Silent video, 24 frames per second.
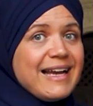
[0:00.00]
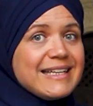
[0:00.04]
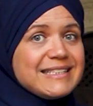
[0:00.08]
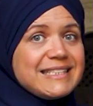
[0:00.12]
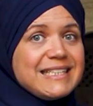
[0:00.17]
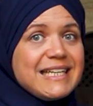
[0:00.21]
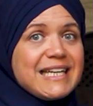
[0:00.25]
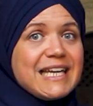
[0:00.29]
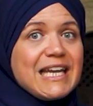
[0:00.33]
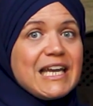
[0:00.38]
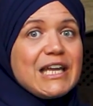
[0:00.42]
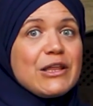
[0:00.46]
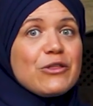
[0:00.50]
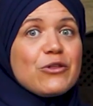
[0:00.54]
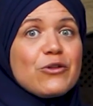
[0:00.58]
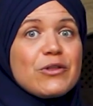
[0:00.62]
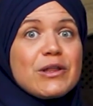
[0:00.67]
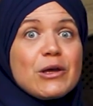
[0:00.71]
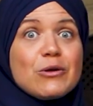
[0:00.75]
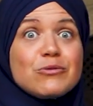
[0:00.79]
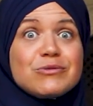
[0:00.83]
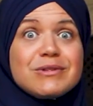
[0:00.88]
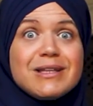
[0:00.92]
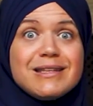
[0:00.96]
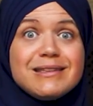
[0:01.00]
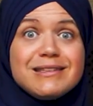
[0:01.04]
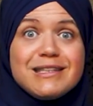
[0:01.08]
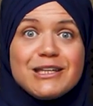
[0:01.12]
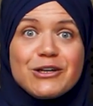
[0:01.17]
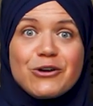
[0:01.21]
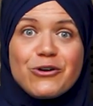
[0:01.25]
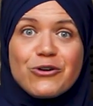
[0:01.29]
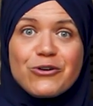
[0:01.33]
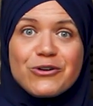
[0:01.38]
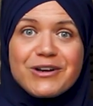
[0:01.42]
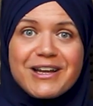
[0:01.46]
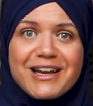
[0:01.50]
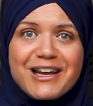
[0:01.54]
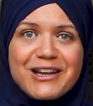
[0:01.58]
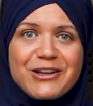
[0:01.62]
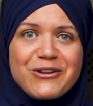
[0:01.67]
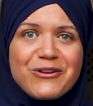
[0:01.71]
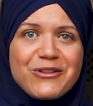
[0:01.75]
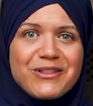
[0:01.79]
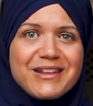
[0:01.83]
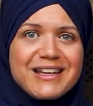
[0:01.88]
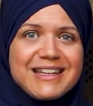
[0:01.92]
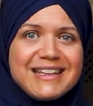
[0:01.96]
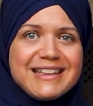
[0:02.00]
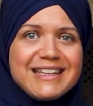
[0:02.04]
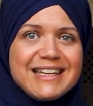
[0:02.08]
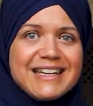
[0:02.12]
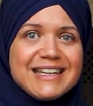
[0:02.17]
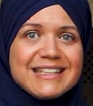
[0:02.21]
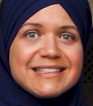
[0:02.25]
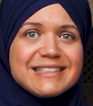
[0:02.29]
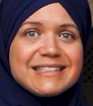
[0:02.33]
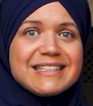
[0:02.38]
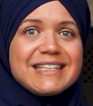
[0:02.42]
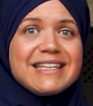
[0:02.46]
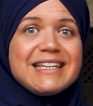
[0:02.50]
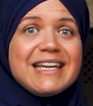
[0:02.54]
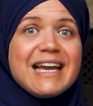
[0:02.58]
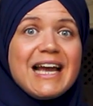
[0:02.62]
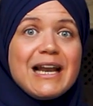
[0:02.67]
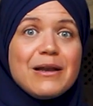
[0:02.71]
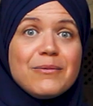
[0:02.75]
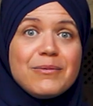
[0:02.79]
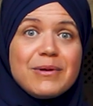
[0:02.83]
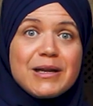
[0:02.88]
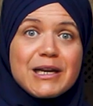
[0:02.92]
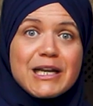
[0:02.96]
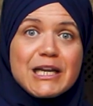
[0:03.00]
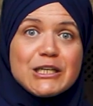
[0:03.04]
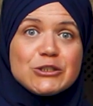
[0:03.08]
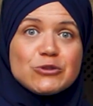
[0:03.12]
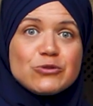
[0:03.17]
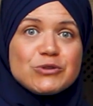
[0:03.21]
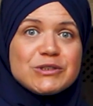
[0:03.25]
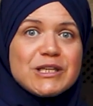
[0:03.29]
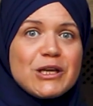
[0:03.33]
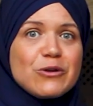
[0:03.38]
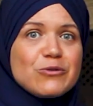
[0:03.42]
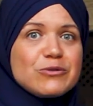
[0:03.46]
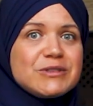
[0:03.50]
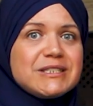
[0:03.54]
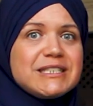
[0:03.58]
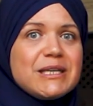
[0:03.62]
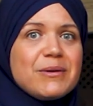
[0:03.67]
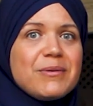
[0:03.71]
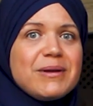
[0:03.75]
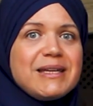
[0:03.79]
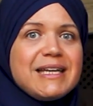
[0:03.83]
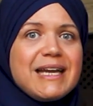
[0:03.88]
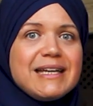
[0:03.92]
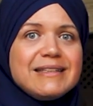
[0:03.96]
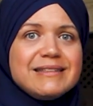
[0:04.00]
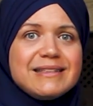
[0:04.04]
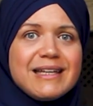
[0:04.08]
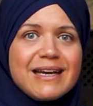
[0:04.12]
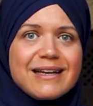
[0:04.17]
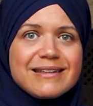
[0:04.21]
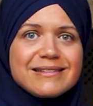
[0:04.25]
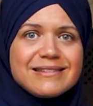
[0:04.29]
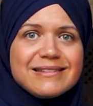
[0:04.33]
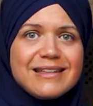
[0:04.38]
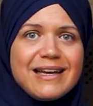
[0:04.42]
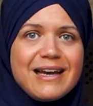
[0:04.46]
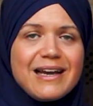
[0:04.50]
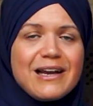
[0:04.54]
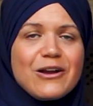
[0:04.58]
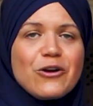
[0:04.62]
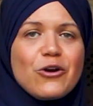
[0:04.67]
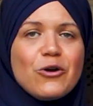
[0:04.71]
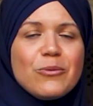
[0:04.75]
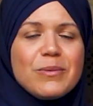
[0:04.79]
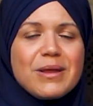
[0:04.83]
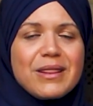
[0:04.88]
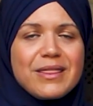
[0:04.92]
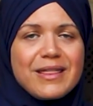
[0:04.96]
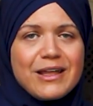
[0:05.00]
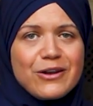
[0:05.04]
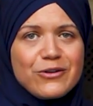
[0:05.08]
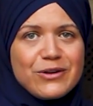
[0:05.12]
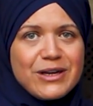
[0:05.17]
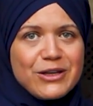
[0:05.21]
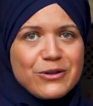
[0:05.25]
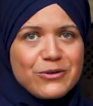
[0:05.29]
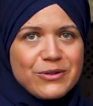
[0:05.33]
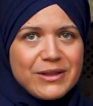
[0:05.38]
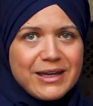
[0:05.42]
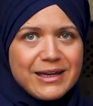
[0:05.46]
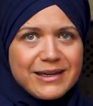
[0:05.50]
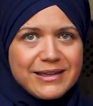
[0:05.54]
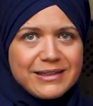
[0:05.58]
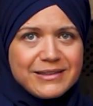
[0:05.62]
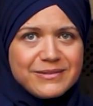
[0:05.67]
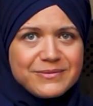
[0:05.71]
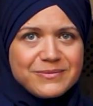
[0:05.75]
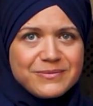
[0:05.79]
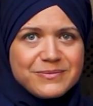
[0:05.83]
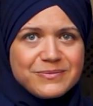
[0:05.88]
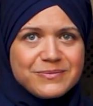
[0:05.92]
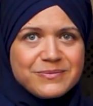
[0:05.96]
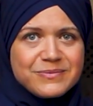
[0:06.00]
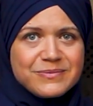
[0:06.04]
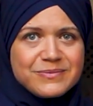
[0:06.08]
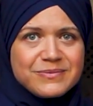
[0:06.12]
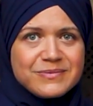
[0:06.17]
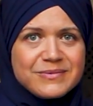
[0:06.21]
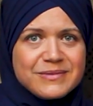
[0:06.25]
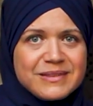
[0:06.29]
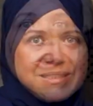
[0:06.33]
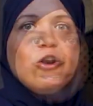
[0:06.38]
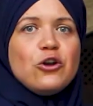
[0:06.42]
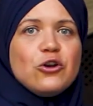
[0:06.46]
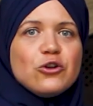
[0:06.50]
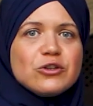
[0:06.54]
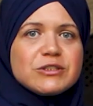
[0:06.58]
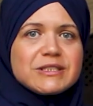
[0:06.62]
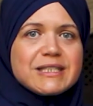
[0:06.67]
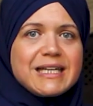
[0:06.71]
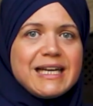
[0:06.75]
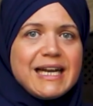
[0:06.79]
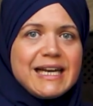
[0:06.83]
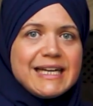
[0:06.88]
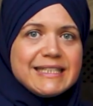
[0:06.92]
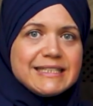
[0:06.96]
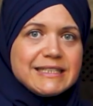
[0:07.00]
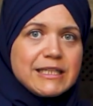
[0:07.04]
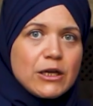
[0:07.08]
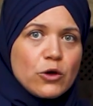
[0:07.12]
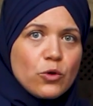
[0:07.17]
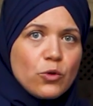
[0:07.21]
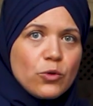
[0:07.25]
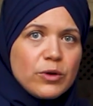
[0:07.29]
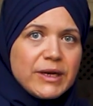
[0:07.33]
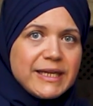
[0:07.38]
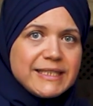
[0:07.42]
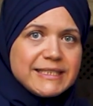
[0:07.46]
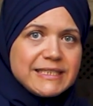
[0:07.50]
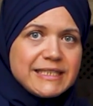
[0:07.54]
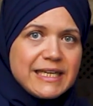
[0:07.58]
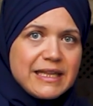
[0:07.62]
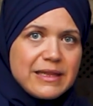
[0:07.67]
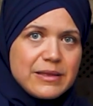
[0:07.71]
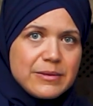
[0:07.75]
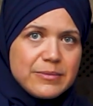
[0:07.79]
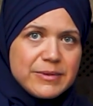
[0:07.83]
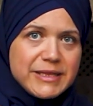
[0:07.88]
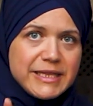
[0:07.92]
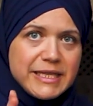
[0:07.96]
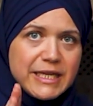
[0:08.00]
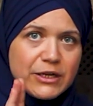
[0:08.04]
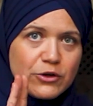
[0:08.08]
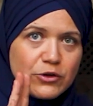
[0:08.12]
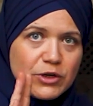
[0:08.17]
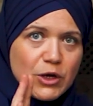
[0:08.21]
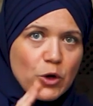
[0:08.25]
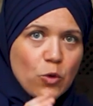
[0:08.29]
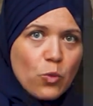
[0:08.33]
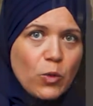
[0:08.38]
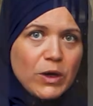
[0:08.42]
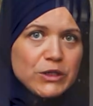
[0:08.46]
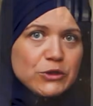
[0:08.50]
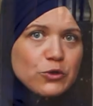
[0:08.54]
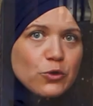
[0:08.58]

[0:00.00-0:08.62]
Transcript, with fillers: Así que hizo de auténtico conejillo de indias y al ver que su salud se veía intacta, comenzaron a ayudarle. Los clanes de Joreis se dividieron en